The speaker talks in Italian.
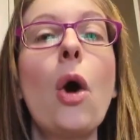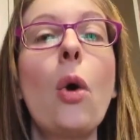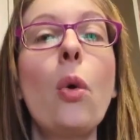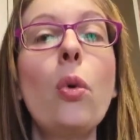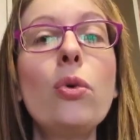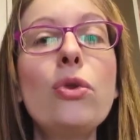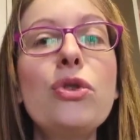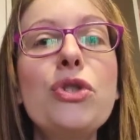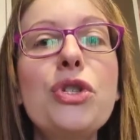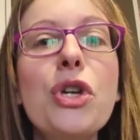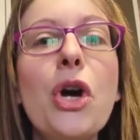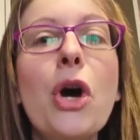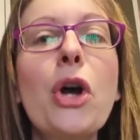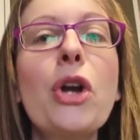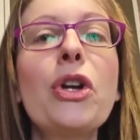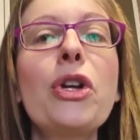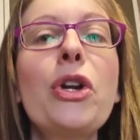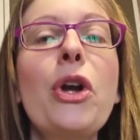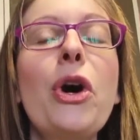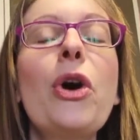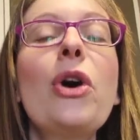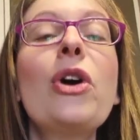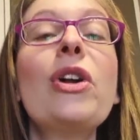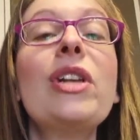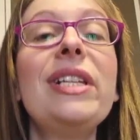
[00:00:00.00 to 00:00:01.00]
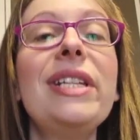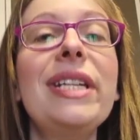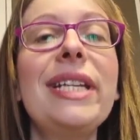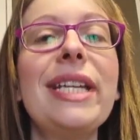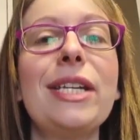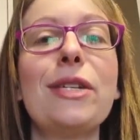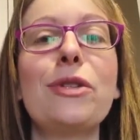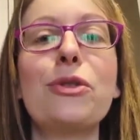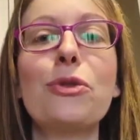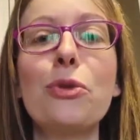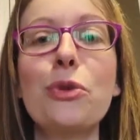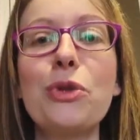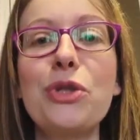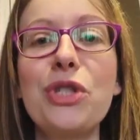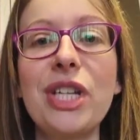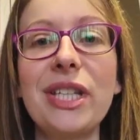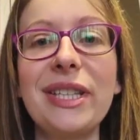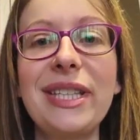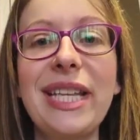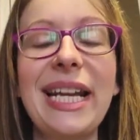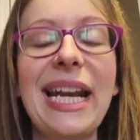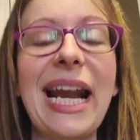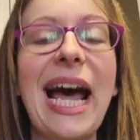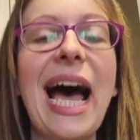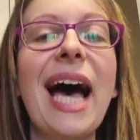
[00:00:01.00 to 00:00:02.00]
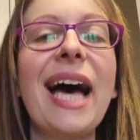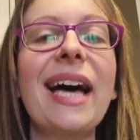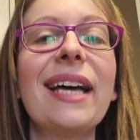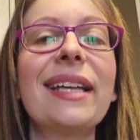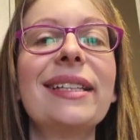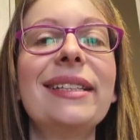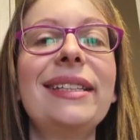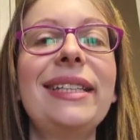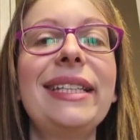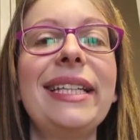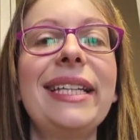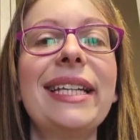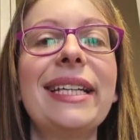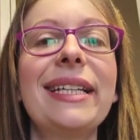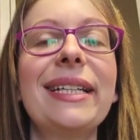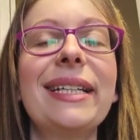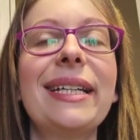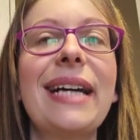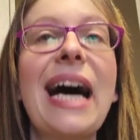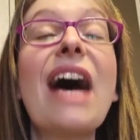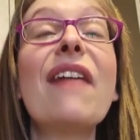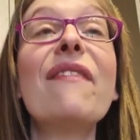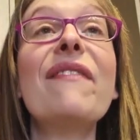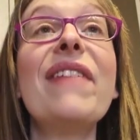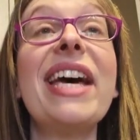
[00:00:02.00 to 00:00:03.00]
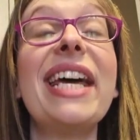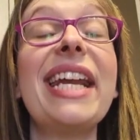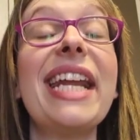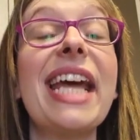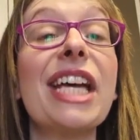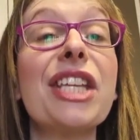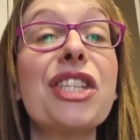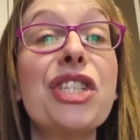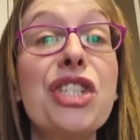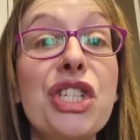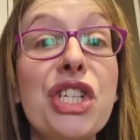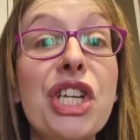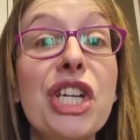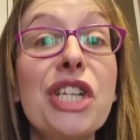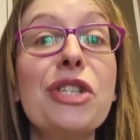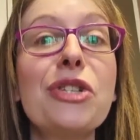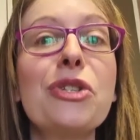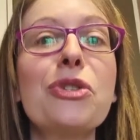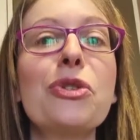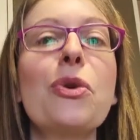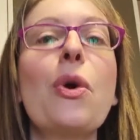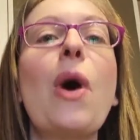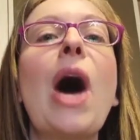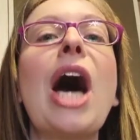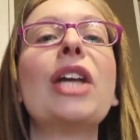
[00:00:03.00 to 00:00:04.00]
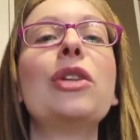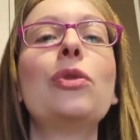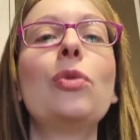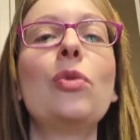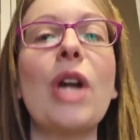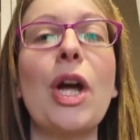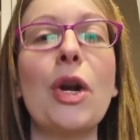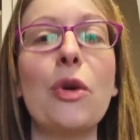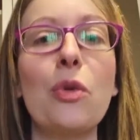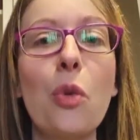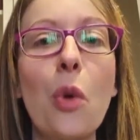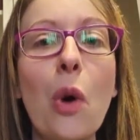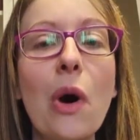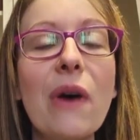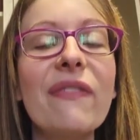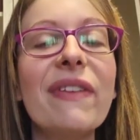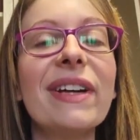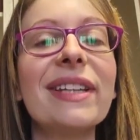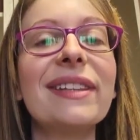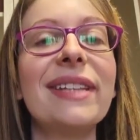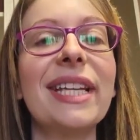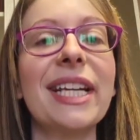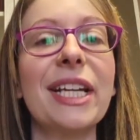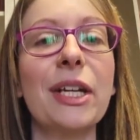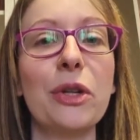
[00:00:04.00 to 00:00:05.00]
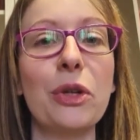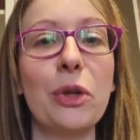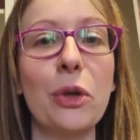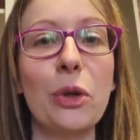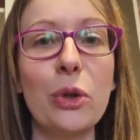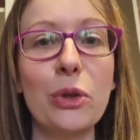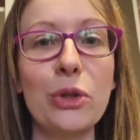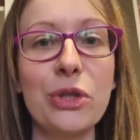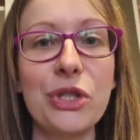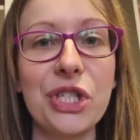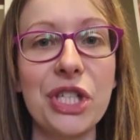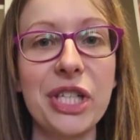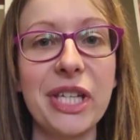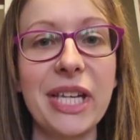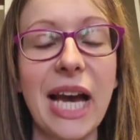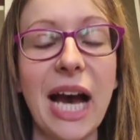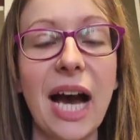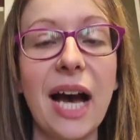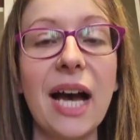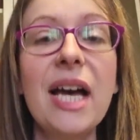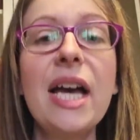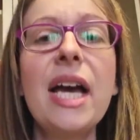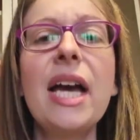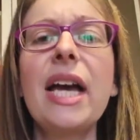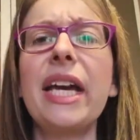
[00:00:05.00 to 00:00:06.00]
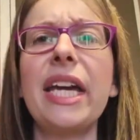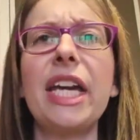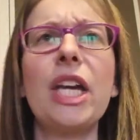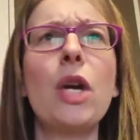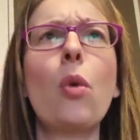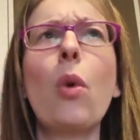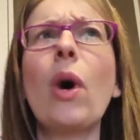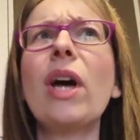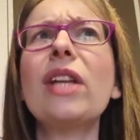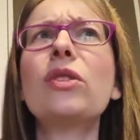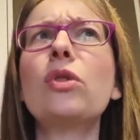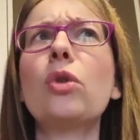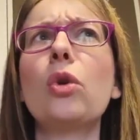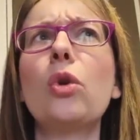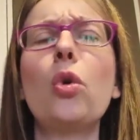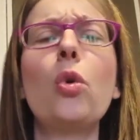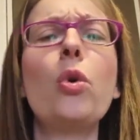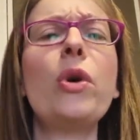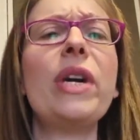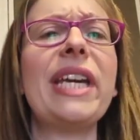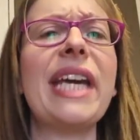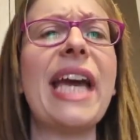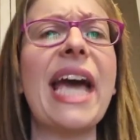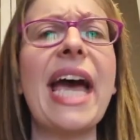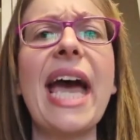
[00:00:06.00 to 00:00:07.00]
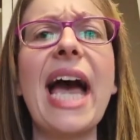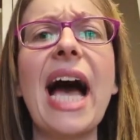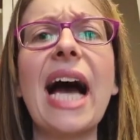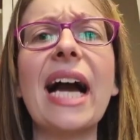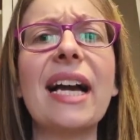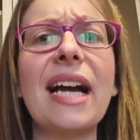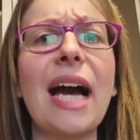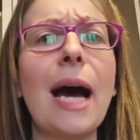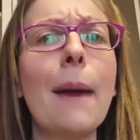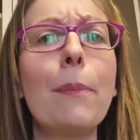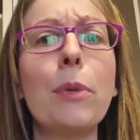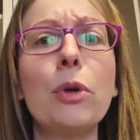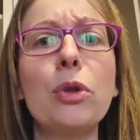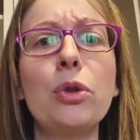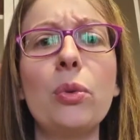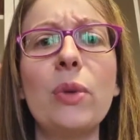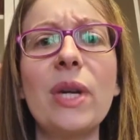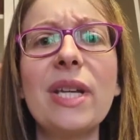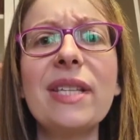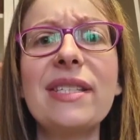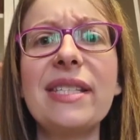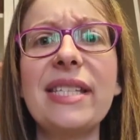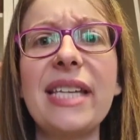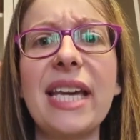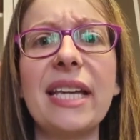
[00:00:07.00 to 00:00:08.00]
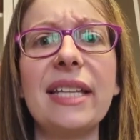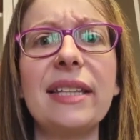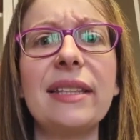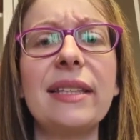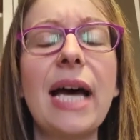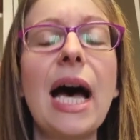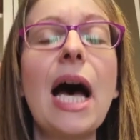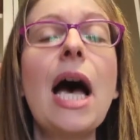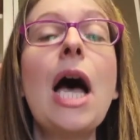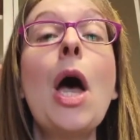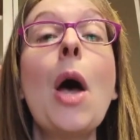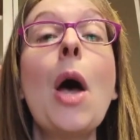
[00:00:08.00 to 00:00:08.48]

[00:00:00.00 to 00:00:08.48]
Un giorno gli succederà di eh, avere accesso ad una nuova tecnologia. In quanto lui è a capo di un'azienda,